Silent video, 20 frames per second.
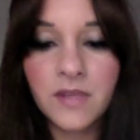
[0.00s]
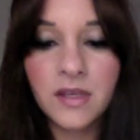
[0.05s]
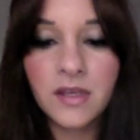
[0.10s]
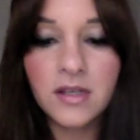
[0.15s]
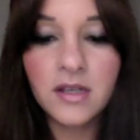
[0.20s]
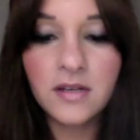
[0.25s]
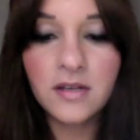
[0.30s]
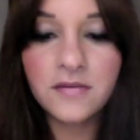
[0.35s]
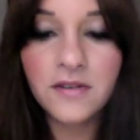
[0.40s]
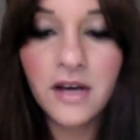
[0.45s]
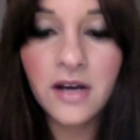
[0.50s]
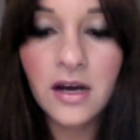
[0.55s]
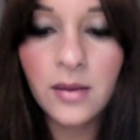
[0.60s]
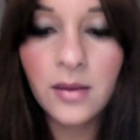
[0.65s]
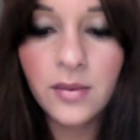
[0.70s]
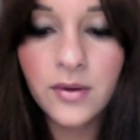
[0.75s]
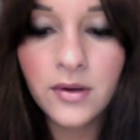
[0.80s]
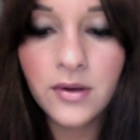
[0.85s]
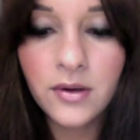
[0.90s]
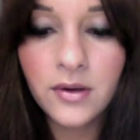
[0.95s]
in der
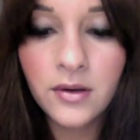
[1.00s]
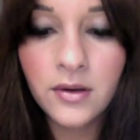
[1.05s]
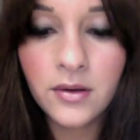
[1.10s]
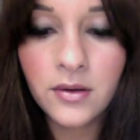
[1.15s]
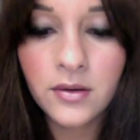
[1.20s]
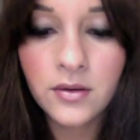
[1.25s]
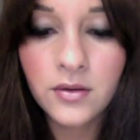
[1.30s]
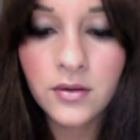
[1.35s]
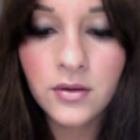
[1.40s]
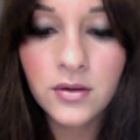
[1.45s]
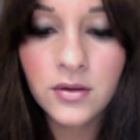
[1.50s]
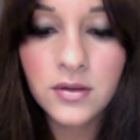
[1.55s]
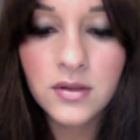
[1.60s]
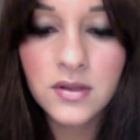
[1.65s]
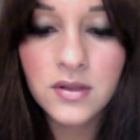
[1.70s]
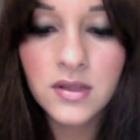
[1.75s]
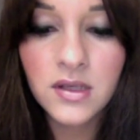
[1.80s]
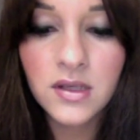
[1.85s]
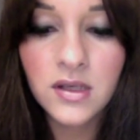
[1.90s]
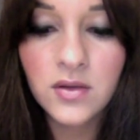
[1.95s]
Farbe
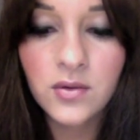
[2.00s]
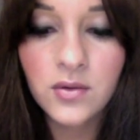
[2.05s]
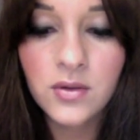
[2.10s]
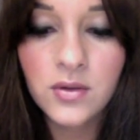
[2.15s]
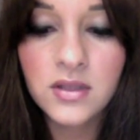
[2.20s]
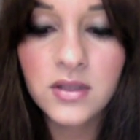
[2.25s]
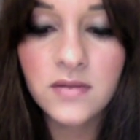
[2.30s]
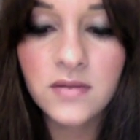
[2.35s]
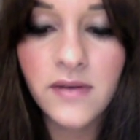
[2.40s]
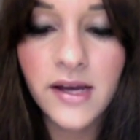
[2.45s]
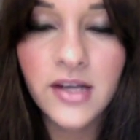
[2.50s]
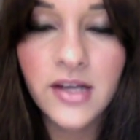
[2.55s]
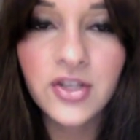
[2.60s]
C02